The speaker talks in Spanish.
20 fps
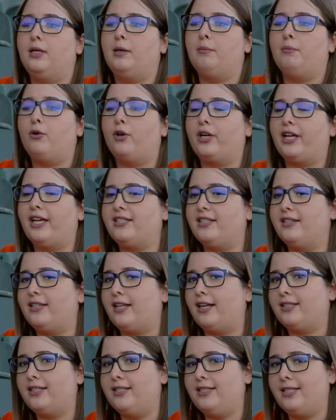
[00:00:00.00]
porque
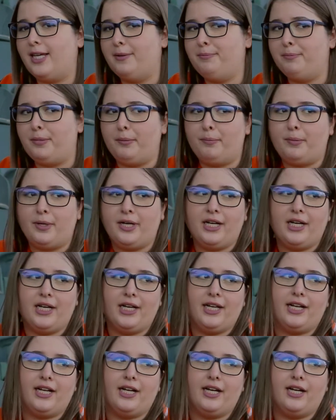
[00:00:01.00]
sentarse en de mi papá
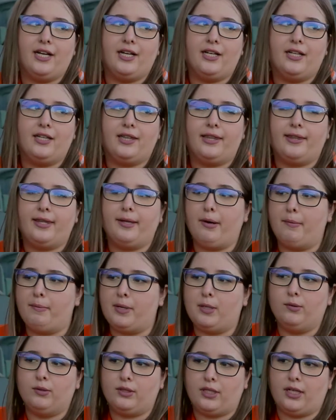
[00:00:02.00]
era te va a
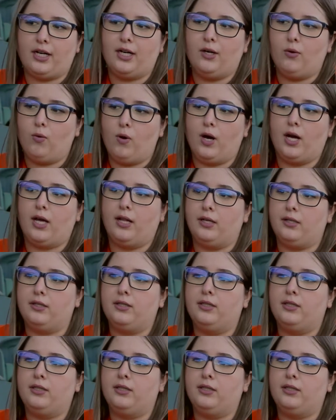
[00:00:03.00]
preguntar la jugada